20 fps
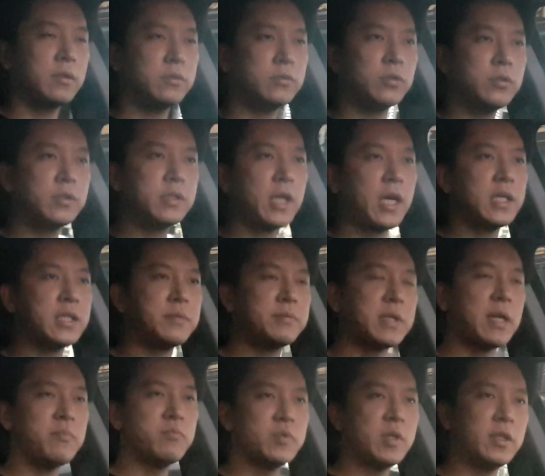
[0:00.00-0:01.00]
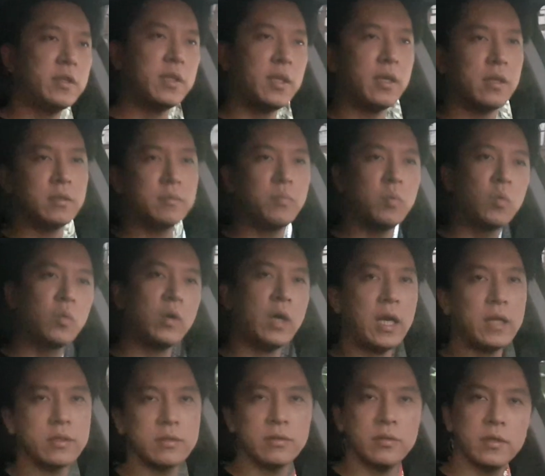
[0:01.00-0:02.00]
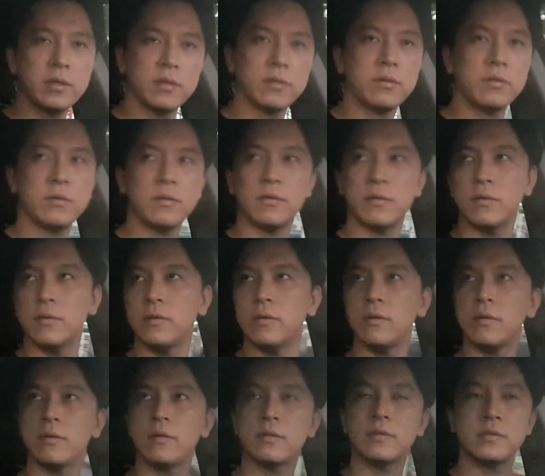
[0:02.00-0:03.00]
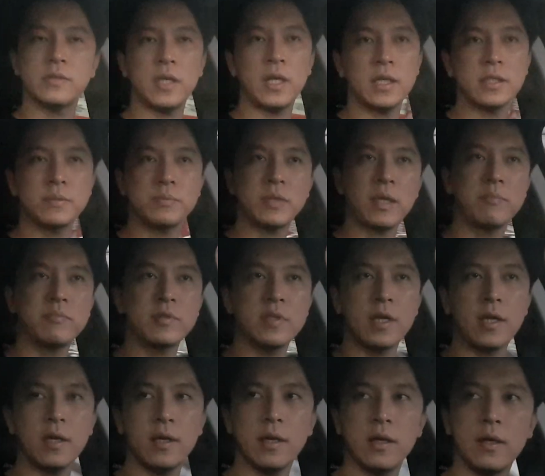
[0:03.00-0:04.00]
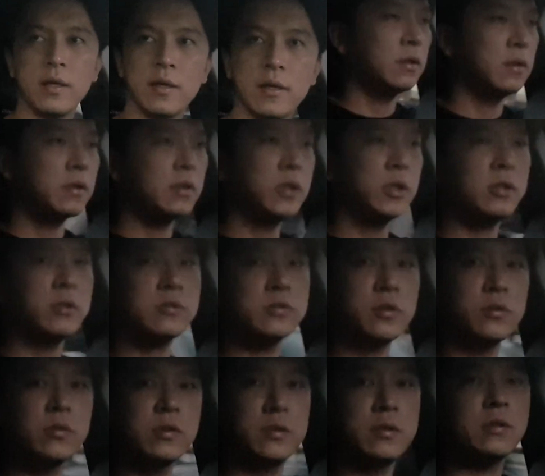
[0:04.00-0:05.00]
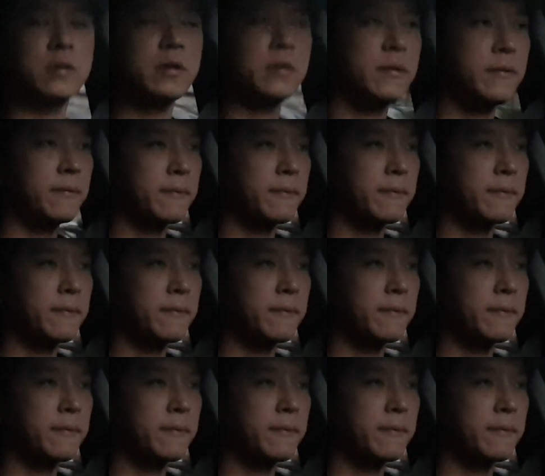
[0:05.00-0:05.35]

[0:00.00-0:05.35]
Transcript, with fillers: 저는 43세 때를 보고 하는 거예요 43세 그래서 저는